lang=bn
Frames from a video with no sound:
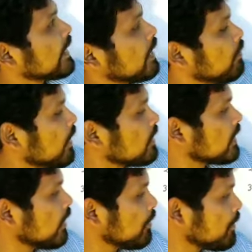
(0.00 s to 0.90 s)
দেখে নেব
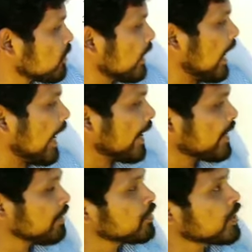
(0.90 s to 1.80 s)
আজকের এপিসোডে
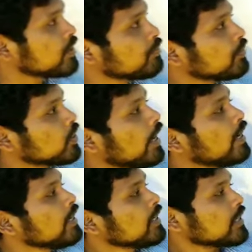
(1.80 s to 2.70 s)
আরেকটি বিশেষ বিষয়
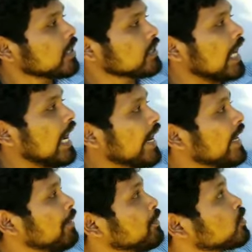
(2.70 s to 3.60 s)
সেটা হচ্ছে
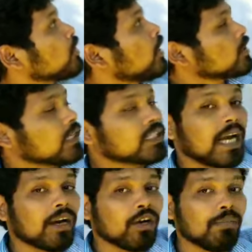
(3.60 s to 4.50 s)
আগের এপিসোডে অর্থাৎ
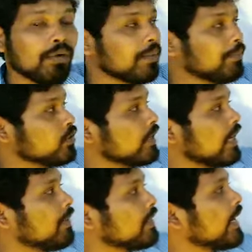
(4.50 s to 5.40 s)
চার নম্বর এপিসোডে
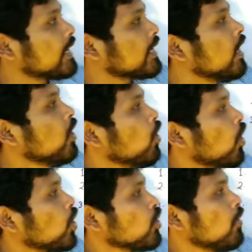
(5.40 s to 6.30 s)
আমাদের একটা
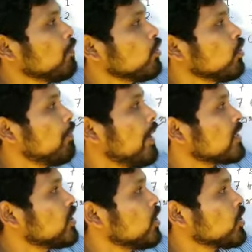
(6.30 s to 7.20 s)
অসম্পূর্ণ পাঠ
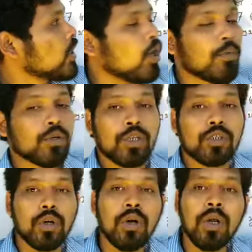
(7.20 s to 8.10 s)
ছিল সেই
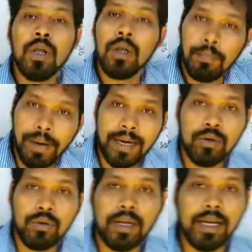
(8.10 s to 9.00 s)
অবশিষ্ট
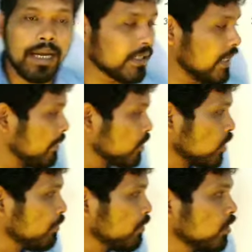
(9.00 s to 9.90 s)
পাঠটুকে আজকে আমরা
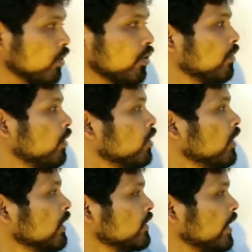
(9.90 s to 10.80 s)
সম্পূর্ণ করব
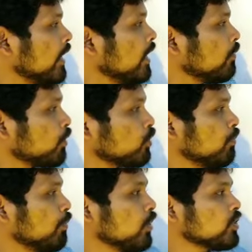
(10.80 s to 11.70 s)
যে প্রথম
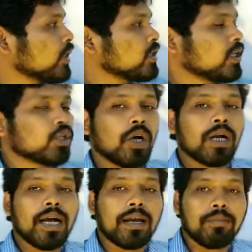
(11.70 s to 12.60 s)
পঞ্চাশটি
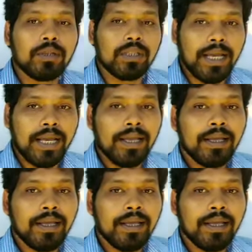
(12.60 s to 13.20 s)
সংখ্যার মধ্যে